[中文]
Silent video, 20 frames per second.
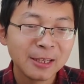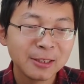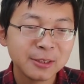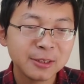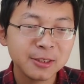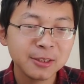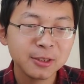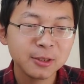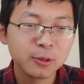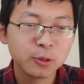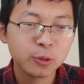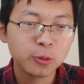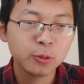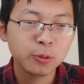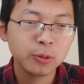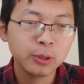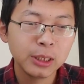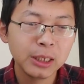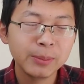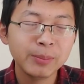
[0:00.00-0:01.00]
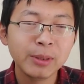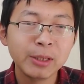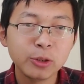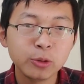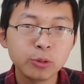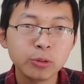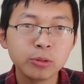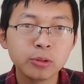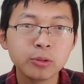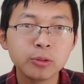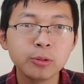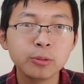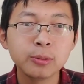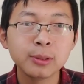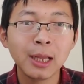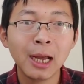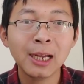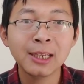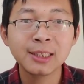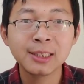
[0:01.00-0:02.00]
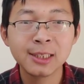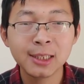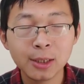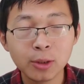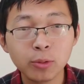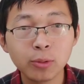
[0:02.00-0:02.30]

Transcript: 是去移民局去拿结